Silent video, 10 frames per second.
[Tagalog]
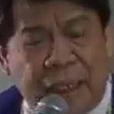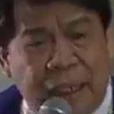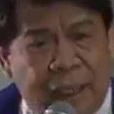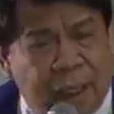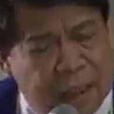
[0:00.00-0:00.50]

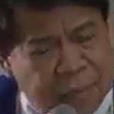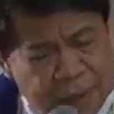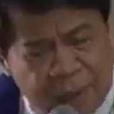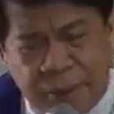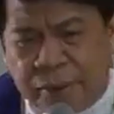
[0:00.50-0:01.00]
Alam
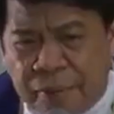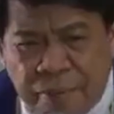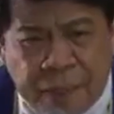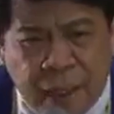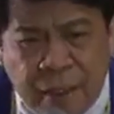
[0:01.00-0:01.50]
niyo,
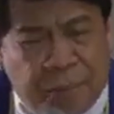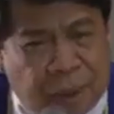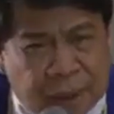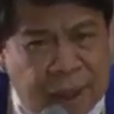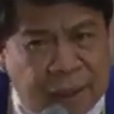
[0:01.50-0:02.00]

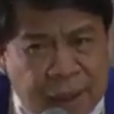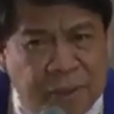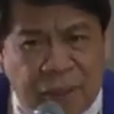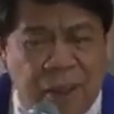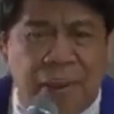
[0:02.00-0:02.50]
importante yung
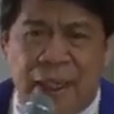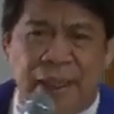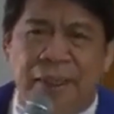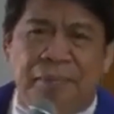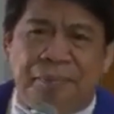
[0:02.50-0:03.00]
gawa eh.
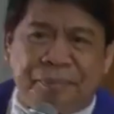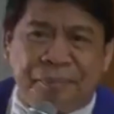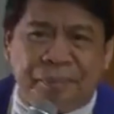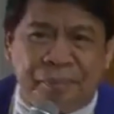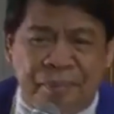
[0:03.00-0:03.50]

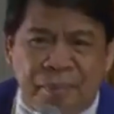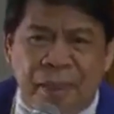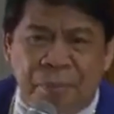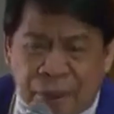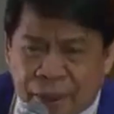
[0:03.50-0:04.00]

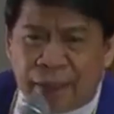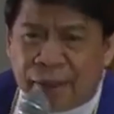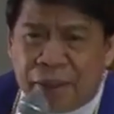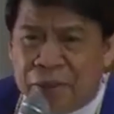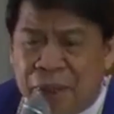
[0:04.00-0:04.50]
Importante
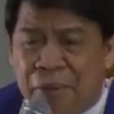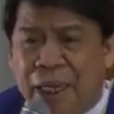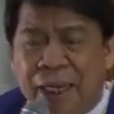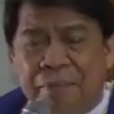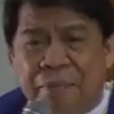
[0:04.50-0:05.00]
yung gawa.
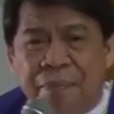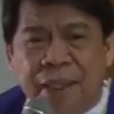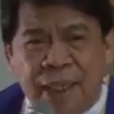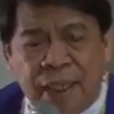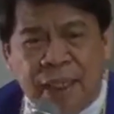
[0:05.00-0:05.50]

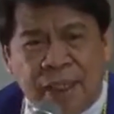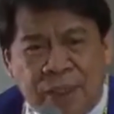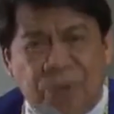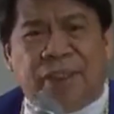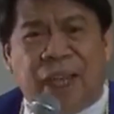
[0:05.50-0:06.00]
Doon
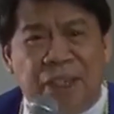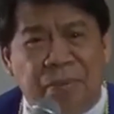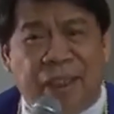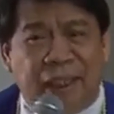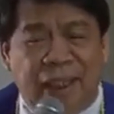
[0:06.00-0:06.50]
tayo
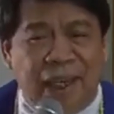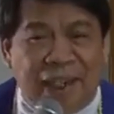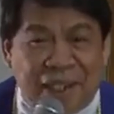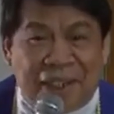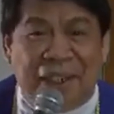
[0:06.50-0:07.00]
makikilala sa
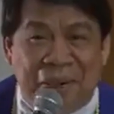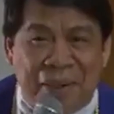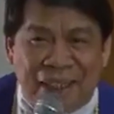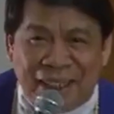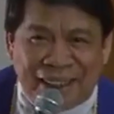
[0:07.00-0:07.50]
ginawa
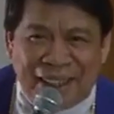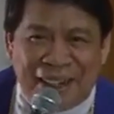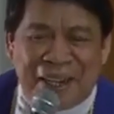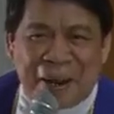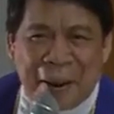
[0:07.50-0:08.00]
natin eh.
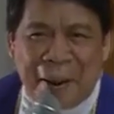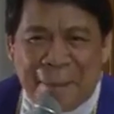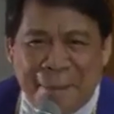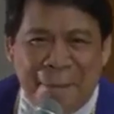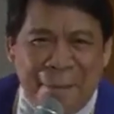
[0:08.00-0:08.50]

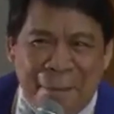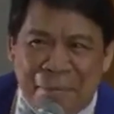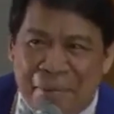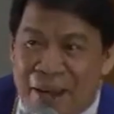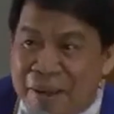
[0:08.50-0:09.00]

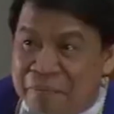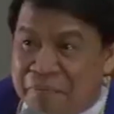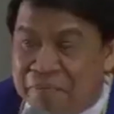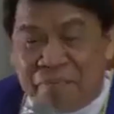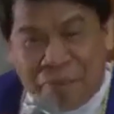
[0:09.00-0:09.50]
Ba?
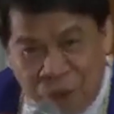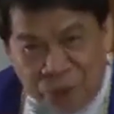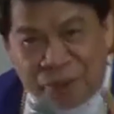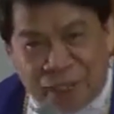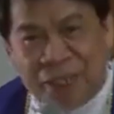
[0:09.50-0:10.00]
Doon
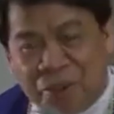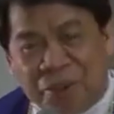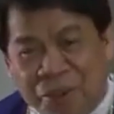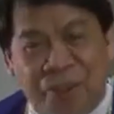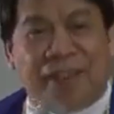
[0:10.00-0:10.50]
tayo, yun
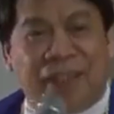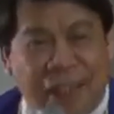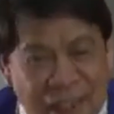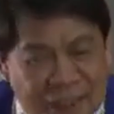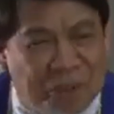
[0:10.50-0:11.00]
ang
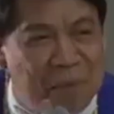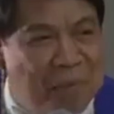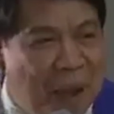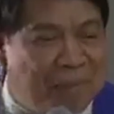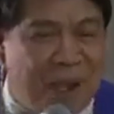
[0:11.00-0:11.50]
dahilan kung
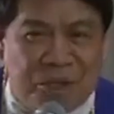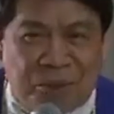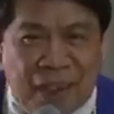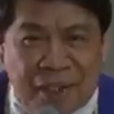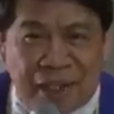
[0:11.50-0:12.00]
papasok tayo
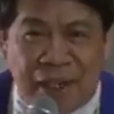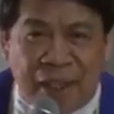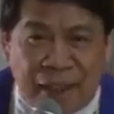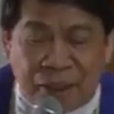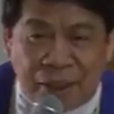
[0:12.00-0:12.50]
sa langit o
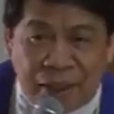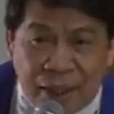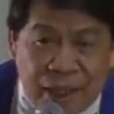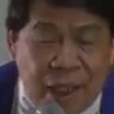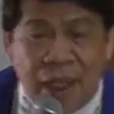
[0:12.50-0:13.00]
hindi.
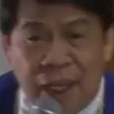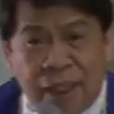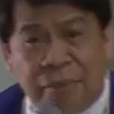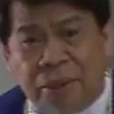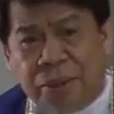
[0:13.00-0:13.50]
Alam niyo
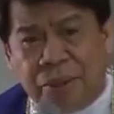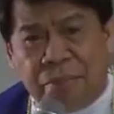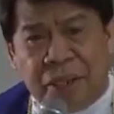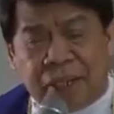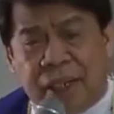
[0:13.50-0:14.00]
kung anong
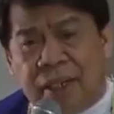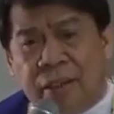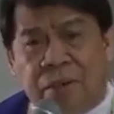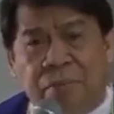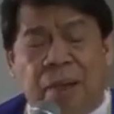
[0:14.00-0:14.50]
basihan kung
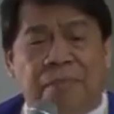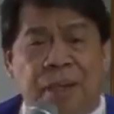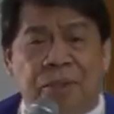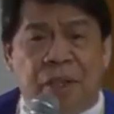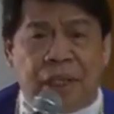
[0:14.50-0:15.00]
papasok ka
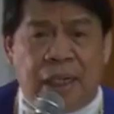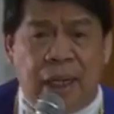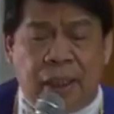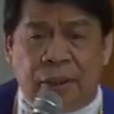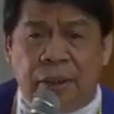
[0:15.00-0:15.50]
sa langit o
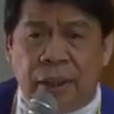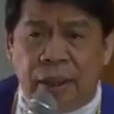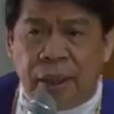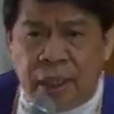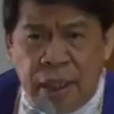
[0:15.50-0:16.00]
hindi.
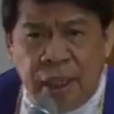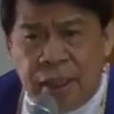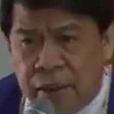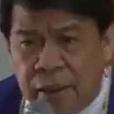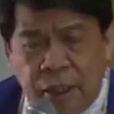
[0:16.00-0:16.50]

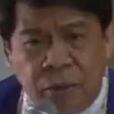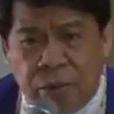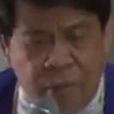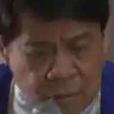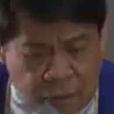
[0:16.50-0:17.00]
Hindi yung
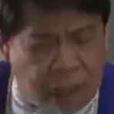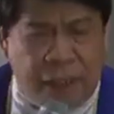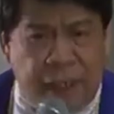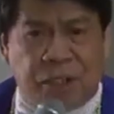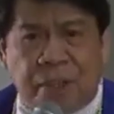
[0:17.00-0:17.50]
magaling ka sa
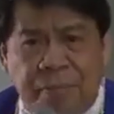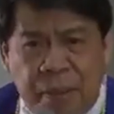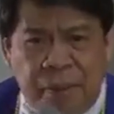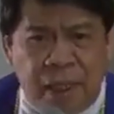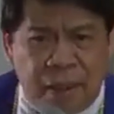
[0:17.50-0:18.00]
Biblia,
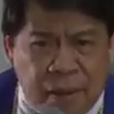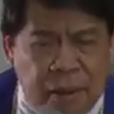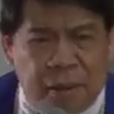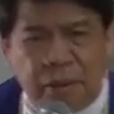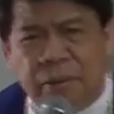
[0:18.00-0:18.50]
hindi
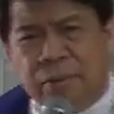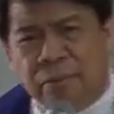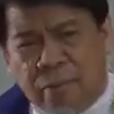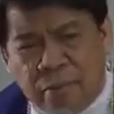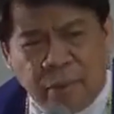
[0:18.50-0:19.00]
yun.
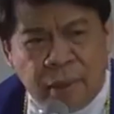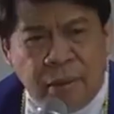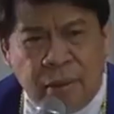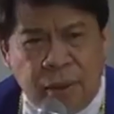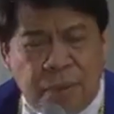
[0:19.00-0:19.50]
Yung
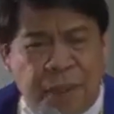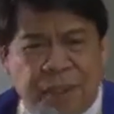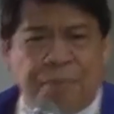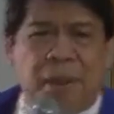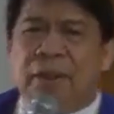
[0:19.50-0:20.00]
pag,
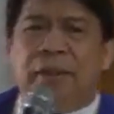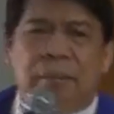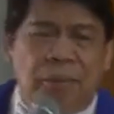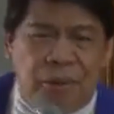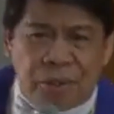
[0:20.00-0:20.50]
pagdating mo doon
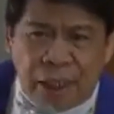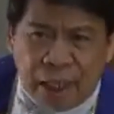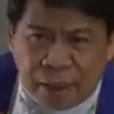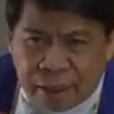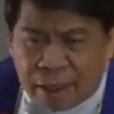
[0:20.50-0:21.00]
sa langit,
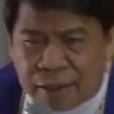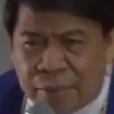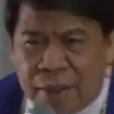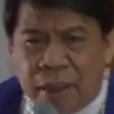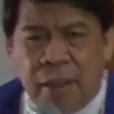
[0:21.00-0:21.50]
sasabihin,
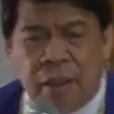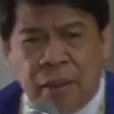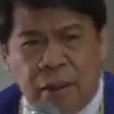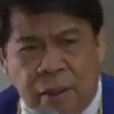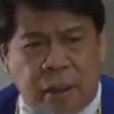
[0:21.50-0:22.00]

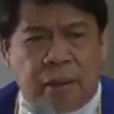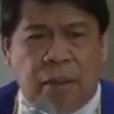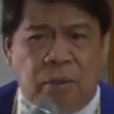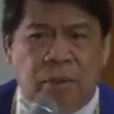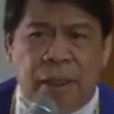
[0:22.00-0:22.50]
Lord, ako
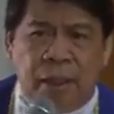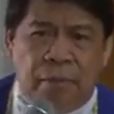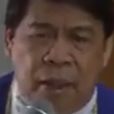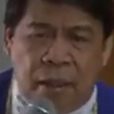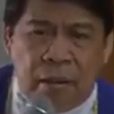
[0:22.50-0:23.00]
eh ba,
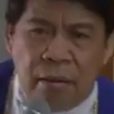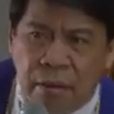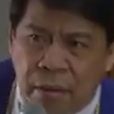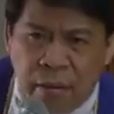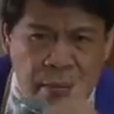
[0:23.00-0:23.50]

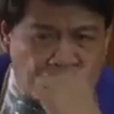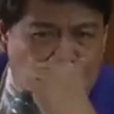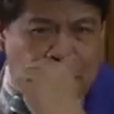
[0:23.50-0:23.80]
magaling